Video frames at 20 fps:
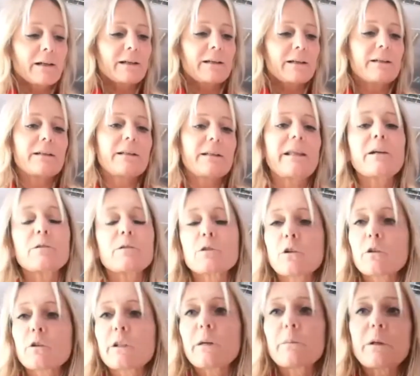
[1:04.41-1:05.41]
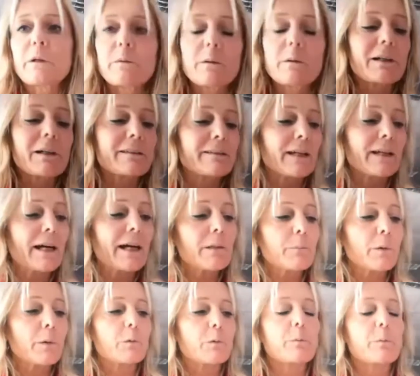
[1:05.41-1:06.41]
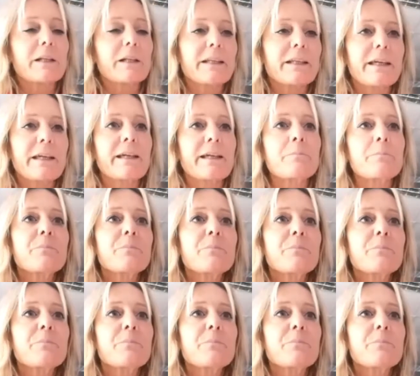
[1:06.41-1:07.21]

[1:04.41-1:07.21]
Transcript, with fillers: a Leutron e a Baby Bazar proprio perché